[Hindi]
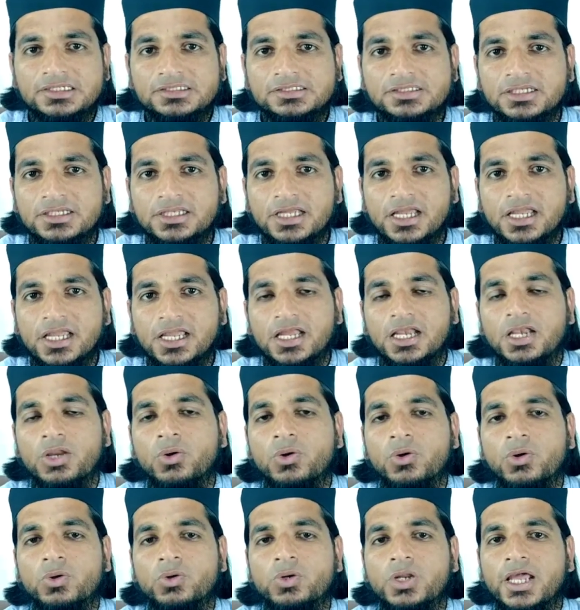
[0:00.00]
इसलिए ये
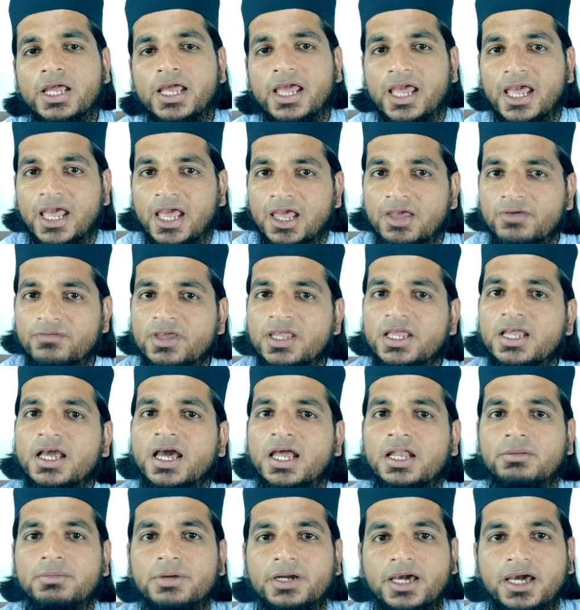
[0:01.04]
लोगों ने एवं ही
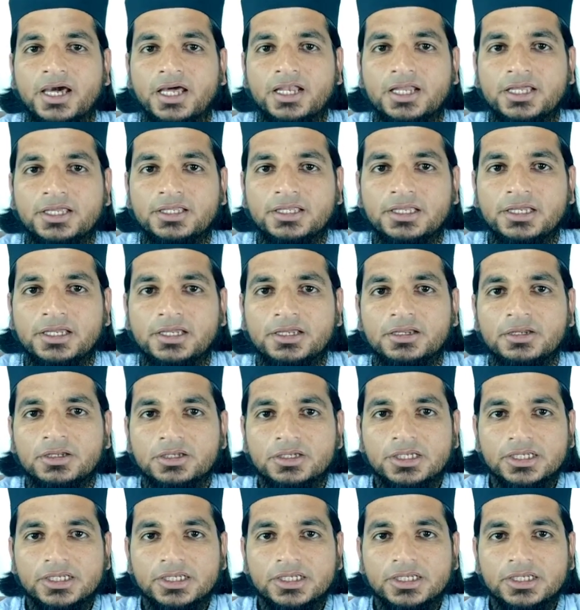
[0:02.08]
गल बना ली है